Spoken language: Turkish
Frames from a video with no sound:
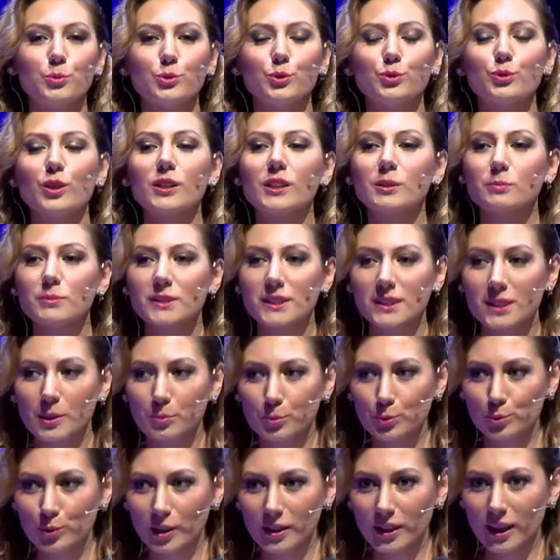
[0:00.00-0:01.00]
Bugün
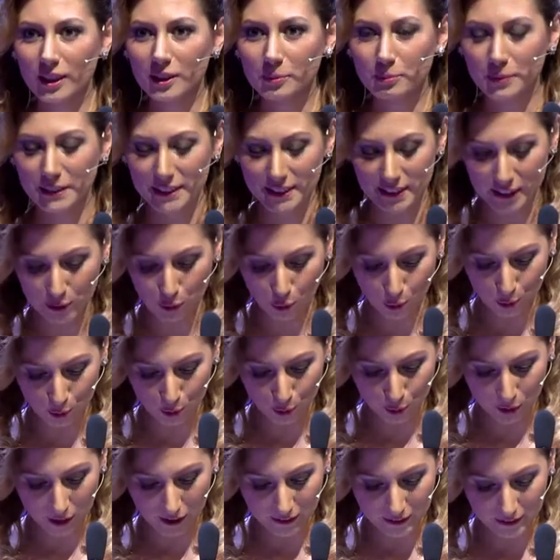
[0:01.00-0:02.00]
aramızda bulunarak bizleri
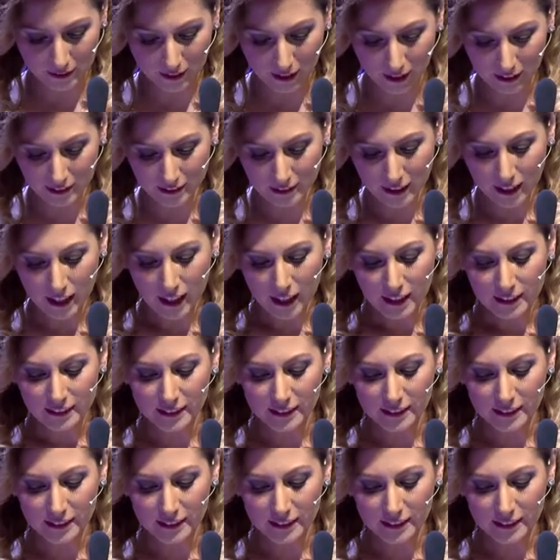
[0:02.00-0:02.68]
onurlandıran